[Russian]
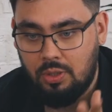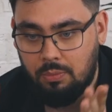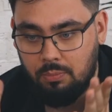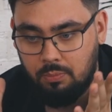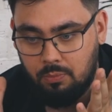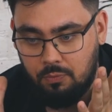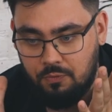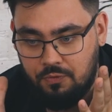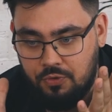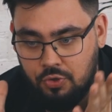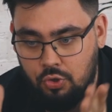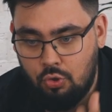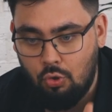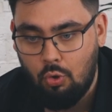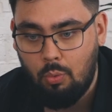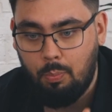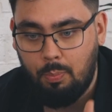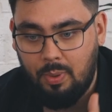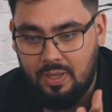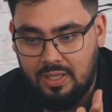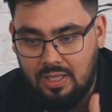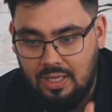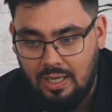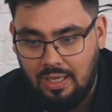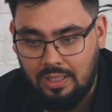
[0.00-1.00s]
там все
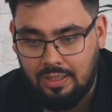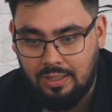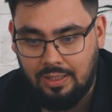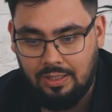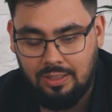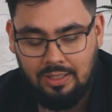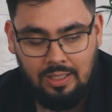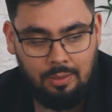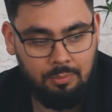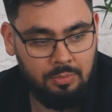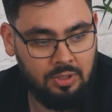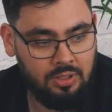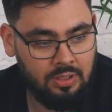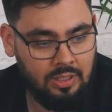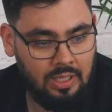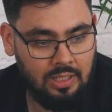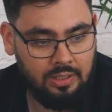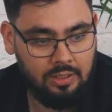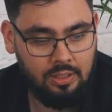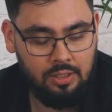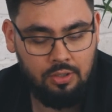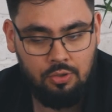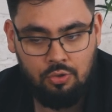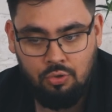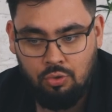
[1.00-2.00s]
понятно, там не
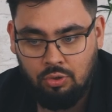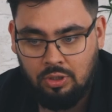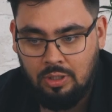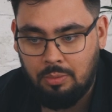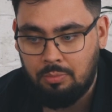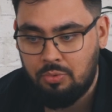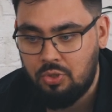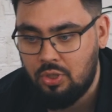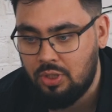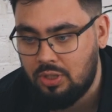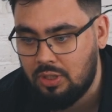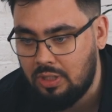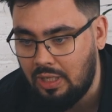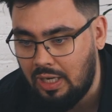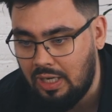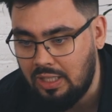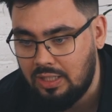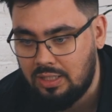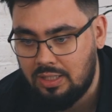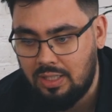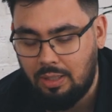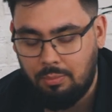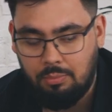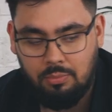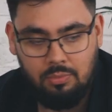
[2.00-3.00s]
надо ничего там
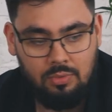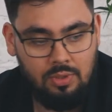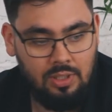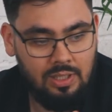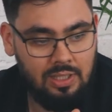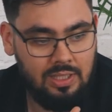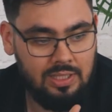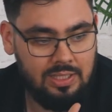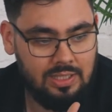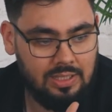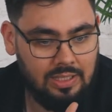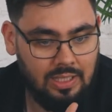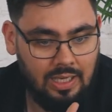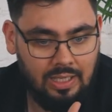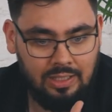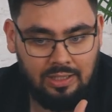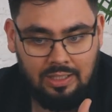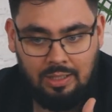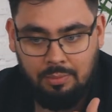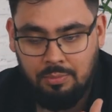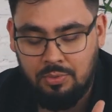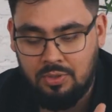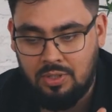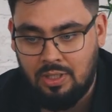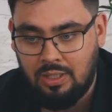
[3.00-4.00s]
читать, там листать,
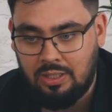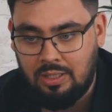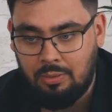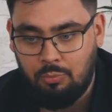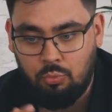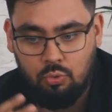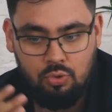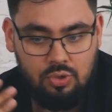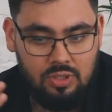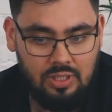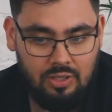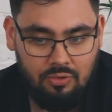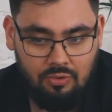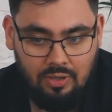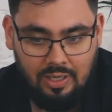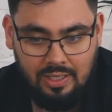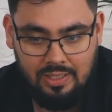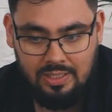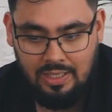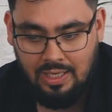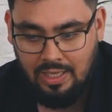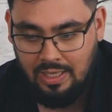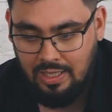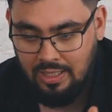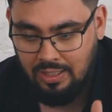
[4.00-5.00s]
там, не знаю, там
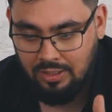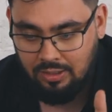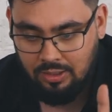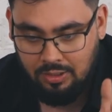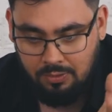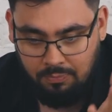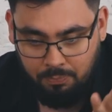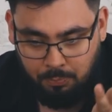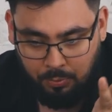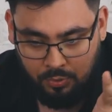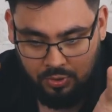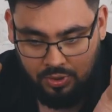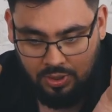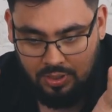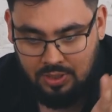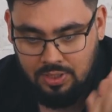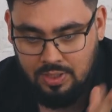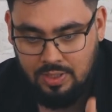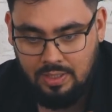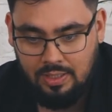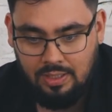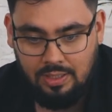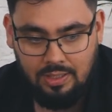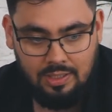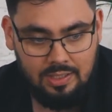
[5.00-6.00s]
узнавать. Просто
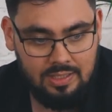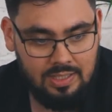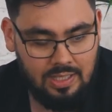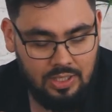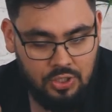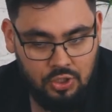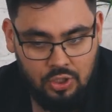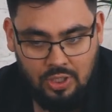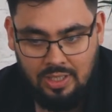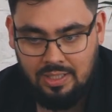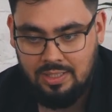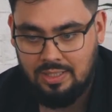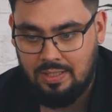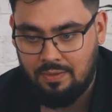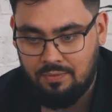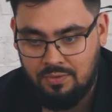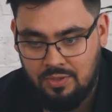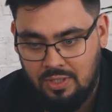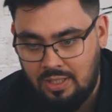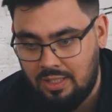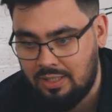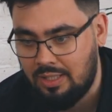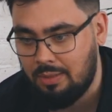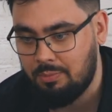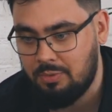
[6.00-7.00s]
сел за час, там
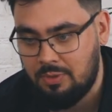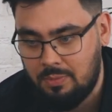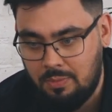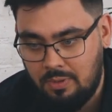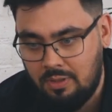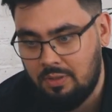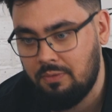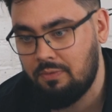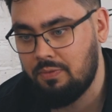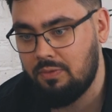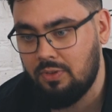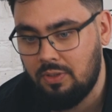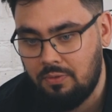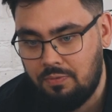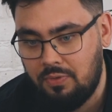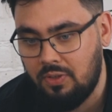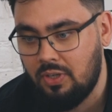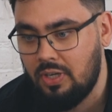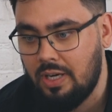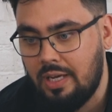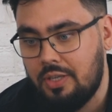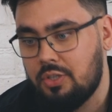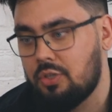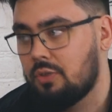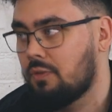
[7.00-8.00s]
взял, там себе
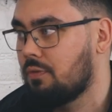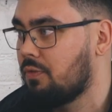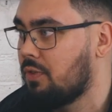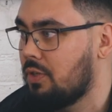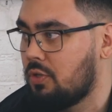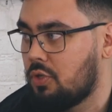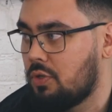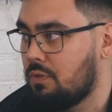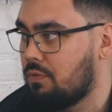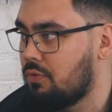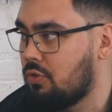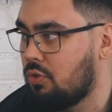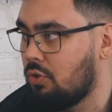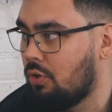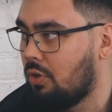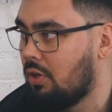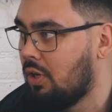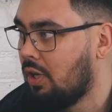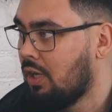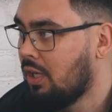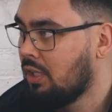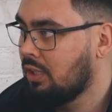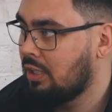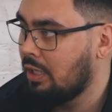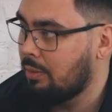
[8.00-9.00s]
нафигачил все еще
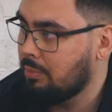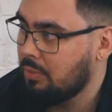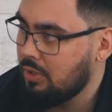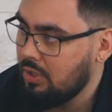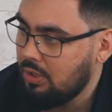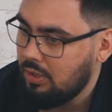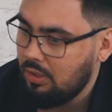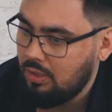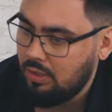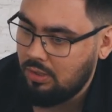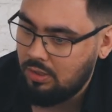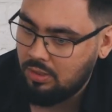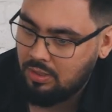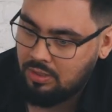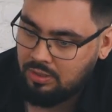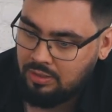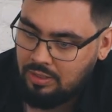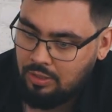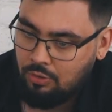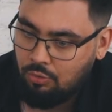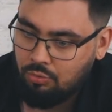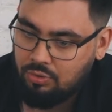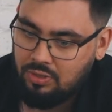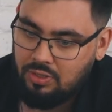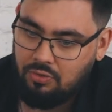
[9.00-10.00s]
все. Там и
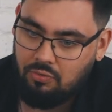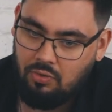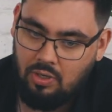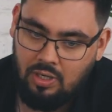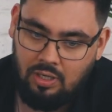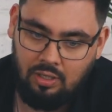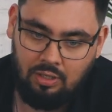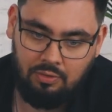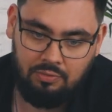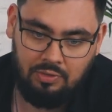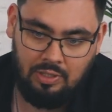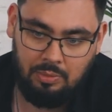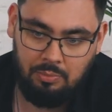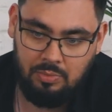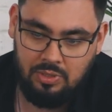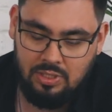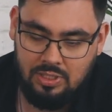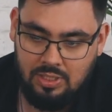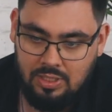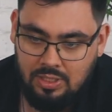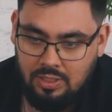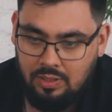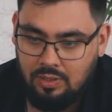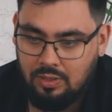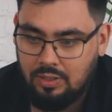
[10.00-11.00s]
каталог товаров, там и
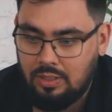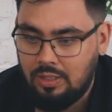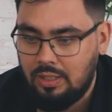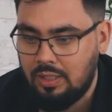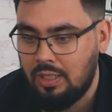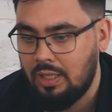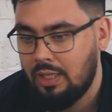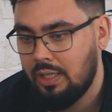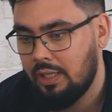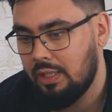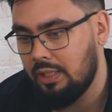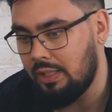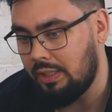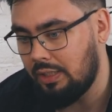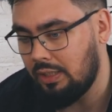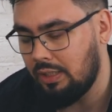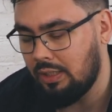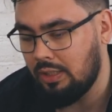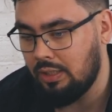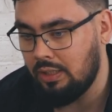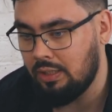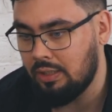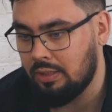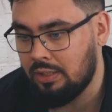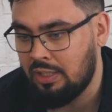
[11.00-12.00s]
ссылки,
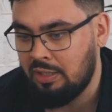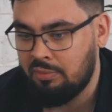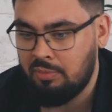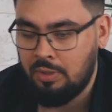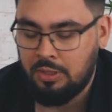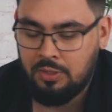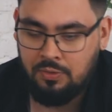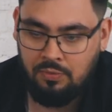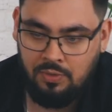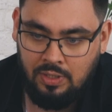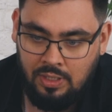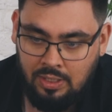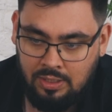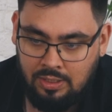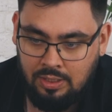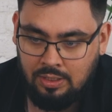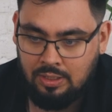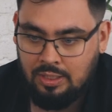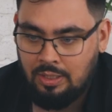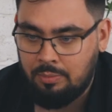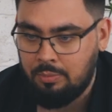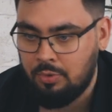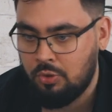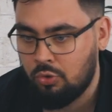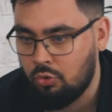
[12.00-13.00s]
и там ответы,
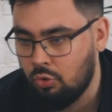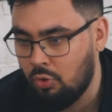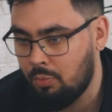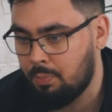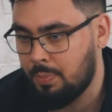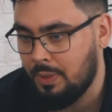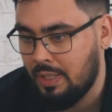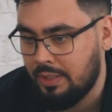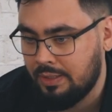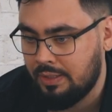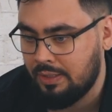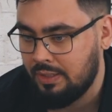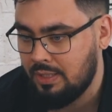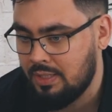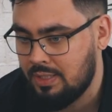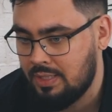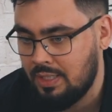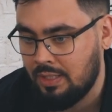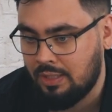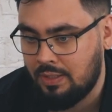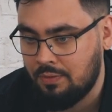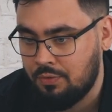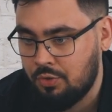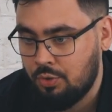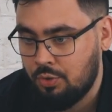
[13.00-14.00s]
там и то, и пятое, и десятое,